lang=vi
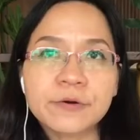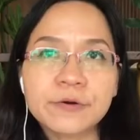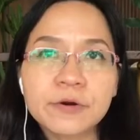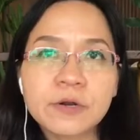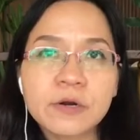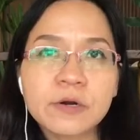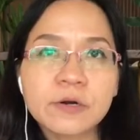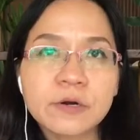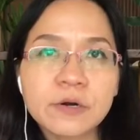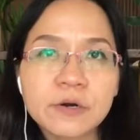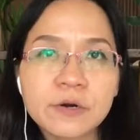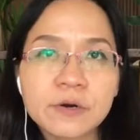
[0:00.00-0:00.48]

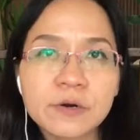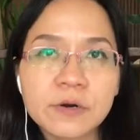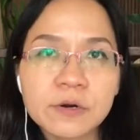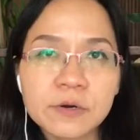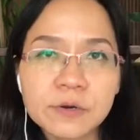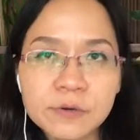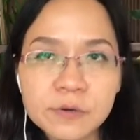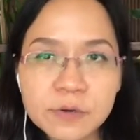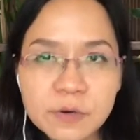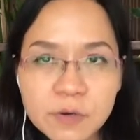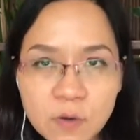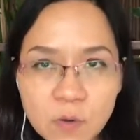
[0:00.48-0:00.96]
rất rất
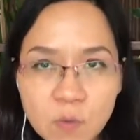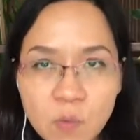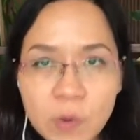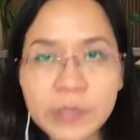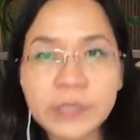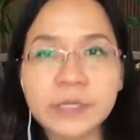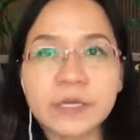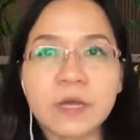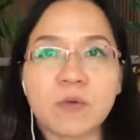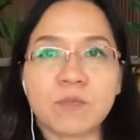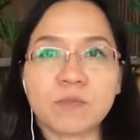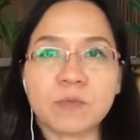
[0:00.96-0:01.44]
rất rất quan
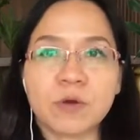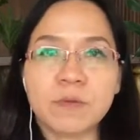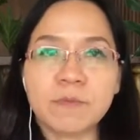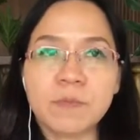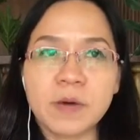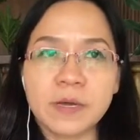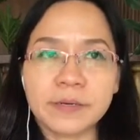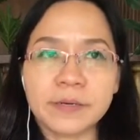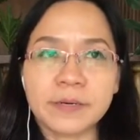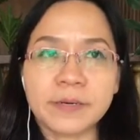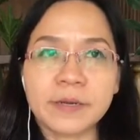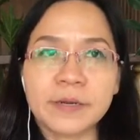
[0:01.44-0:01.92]
trọng đối
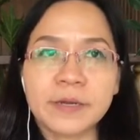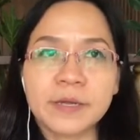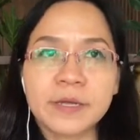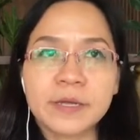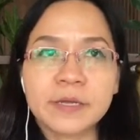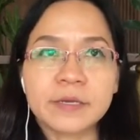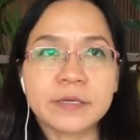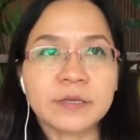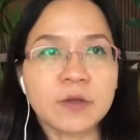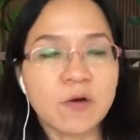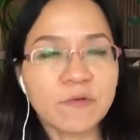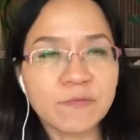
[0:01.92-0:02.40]
mình
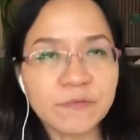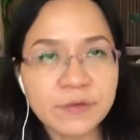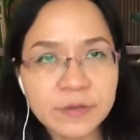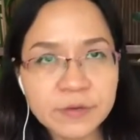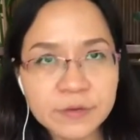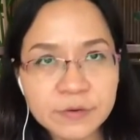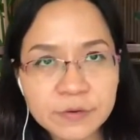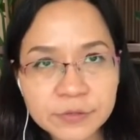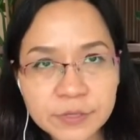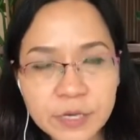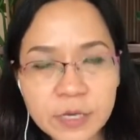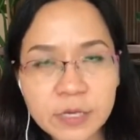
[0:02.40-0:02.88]
đối với
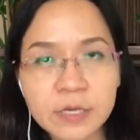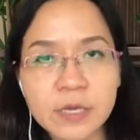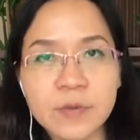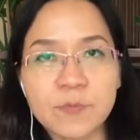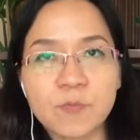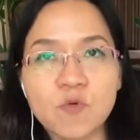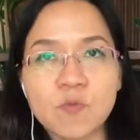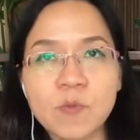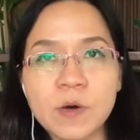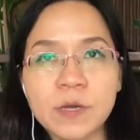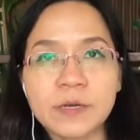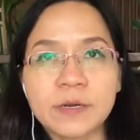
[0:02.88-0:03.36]
người thất nghiệp
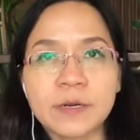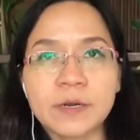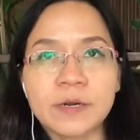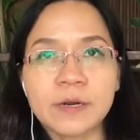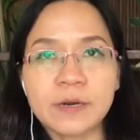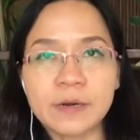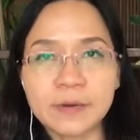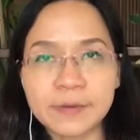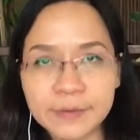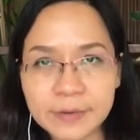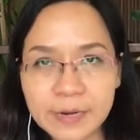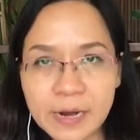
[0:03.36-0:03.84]
của mình
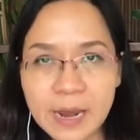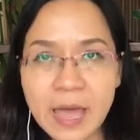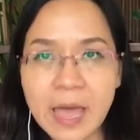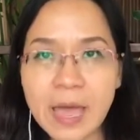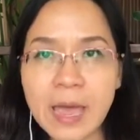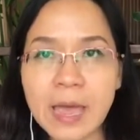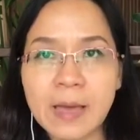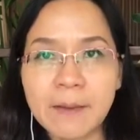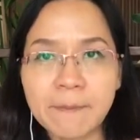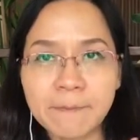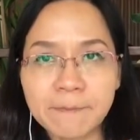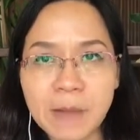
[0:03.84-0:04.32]

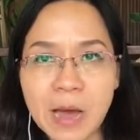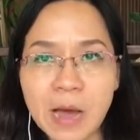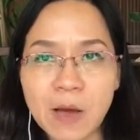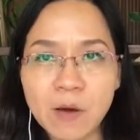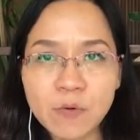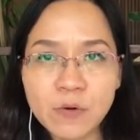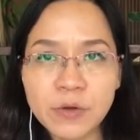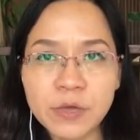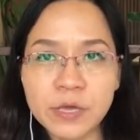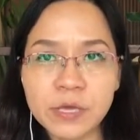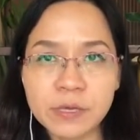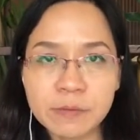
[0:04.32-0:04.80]
là
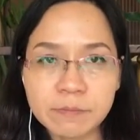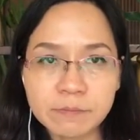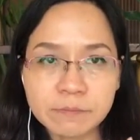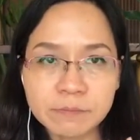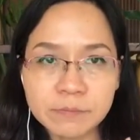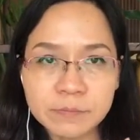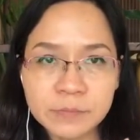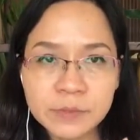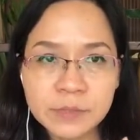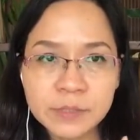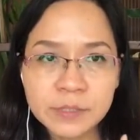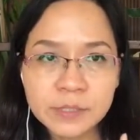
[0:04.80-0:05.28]
bảo hiểm
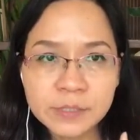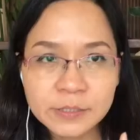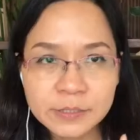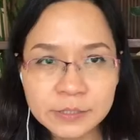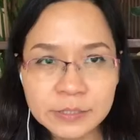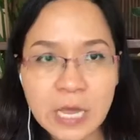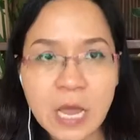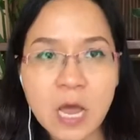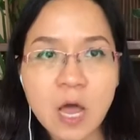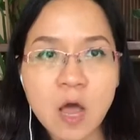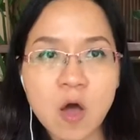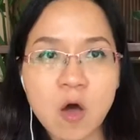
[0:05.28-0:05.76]

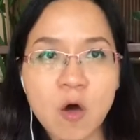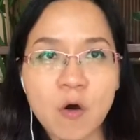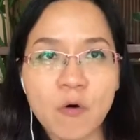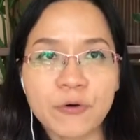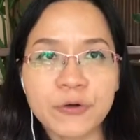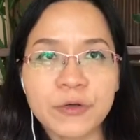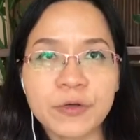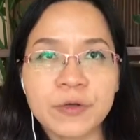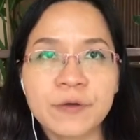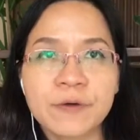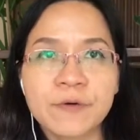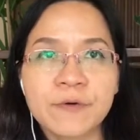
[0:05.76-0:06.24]
xã
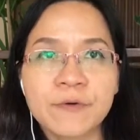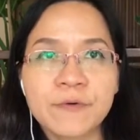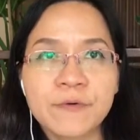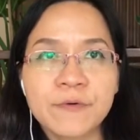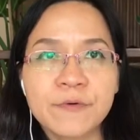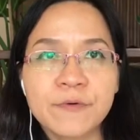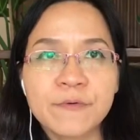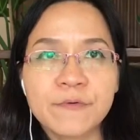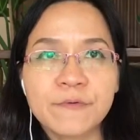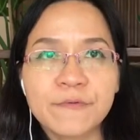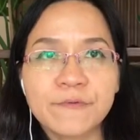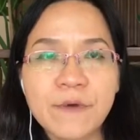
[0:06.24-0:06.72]
hội
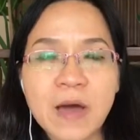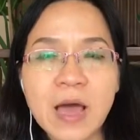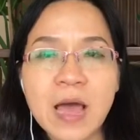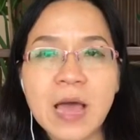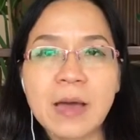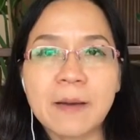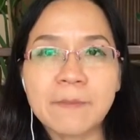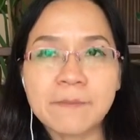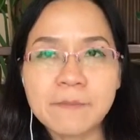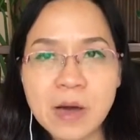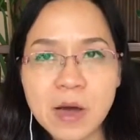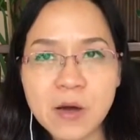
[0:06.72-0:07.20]

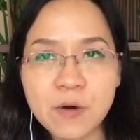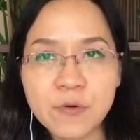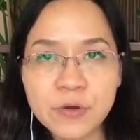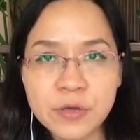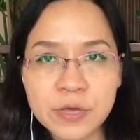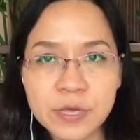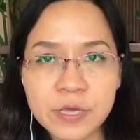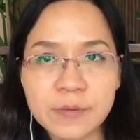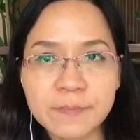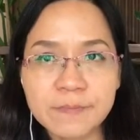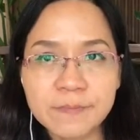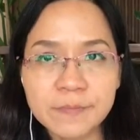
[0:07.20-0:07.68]
và bảo
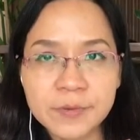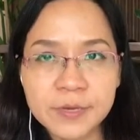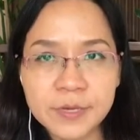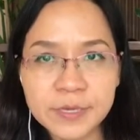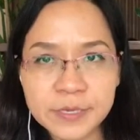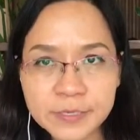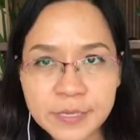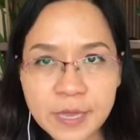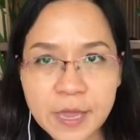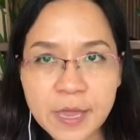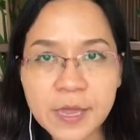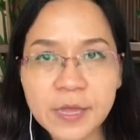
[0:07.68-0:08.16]
hiểm y
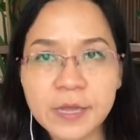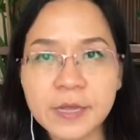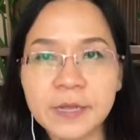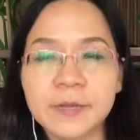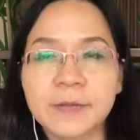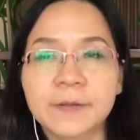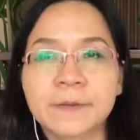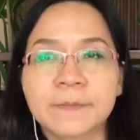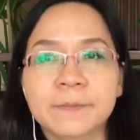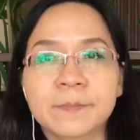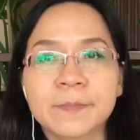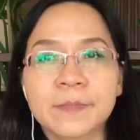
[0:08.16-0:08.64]
tế
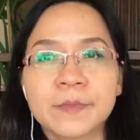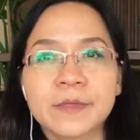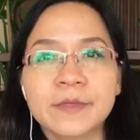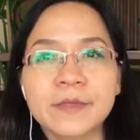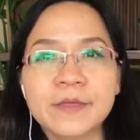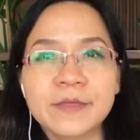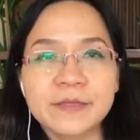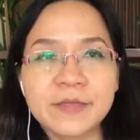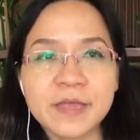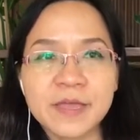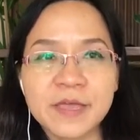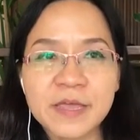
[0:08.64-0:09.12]

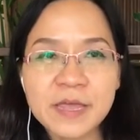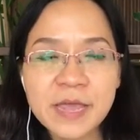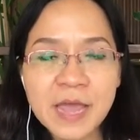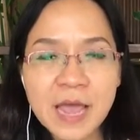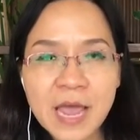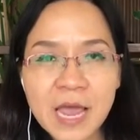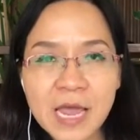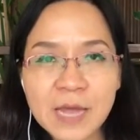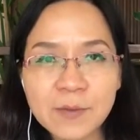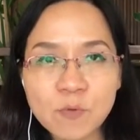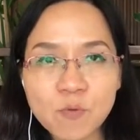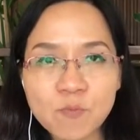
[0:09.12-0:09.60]
thì
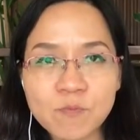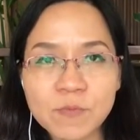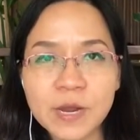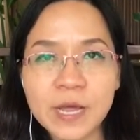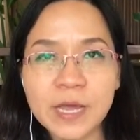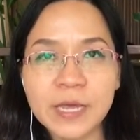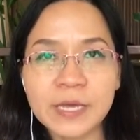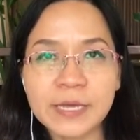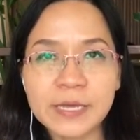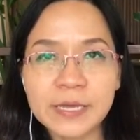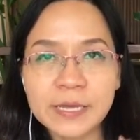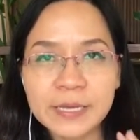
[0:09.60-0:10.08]
hai mục
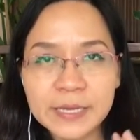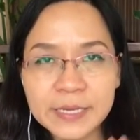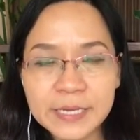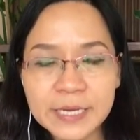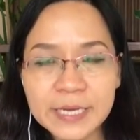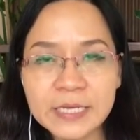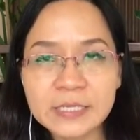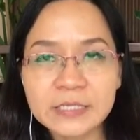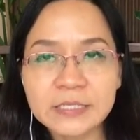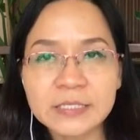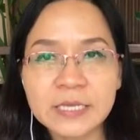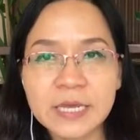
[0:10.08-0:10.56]
này
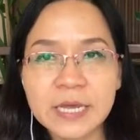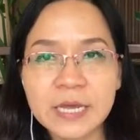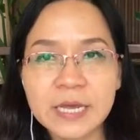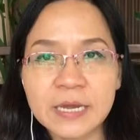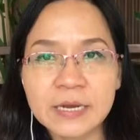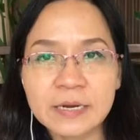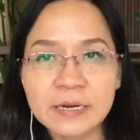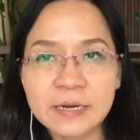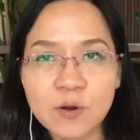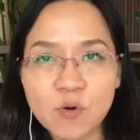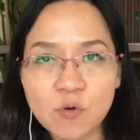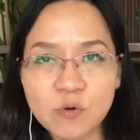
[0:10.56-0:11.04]
nha
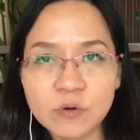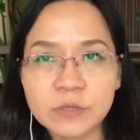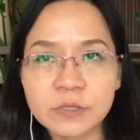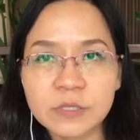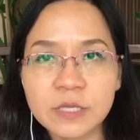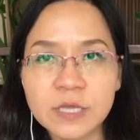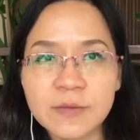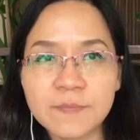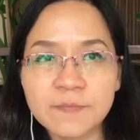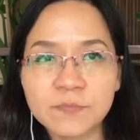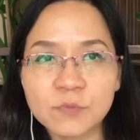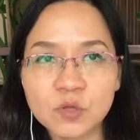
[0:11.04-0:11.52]
sẽ nói
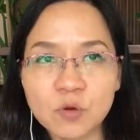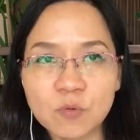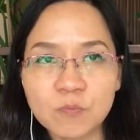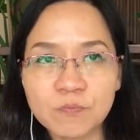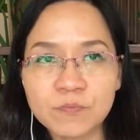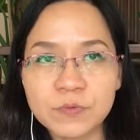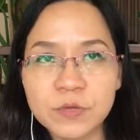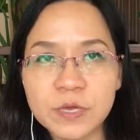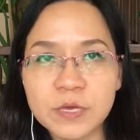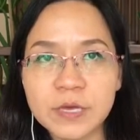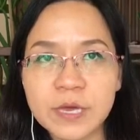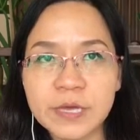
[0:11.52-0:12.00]
tiếp tục
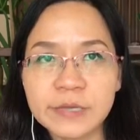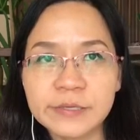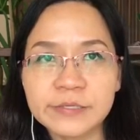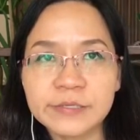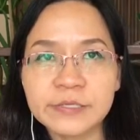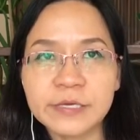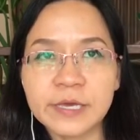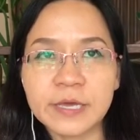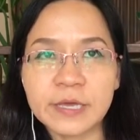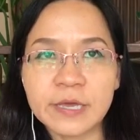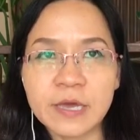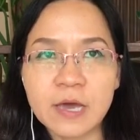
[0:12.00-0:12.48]
với các anh
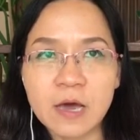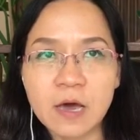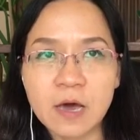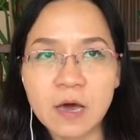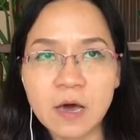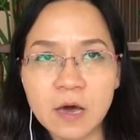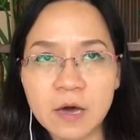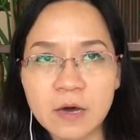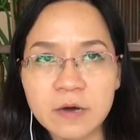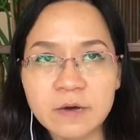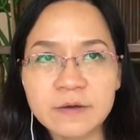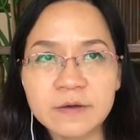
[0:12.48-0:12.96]
chị
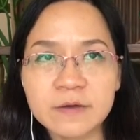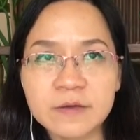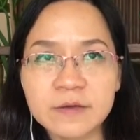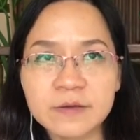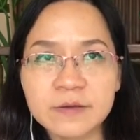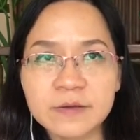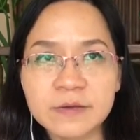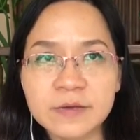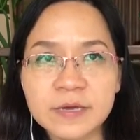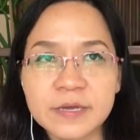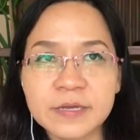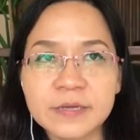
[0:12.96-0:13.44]
ở
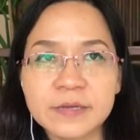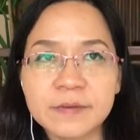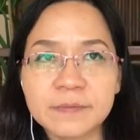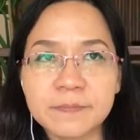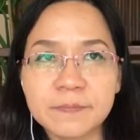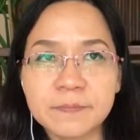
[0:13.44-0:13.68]
cái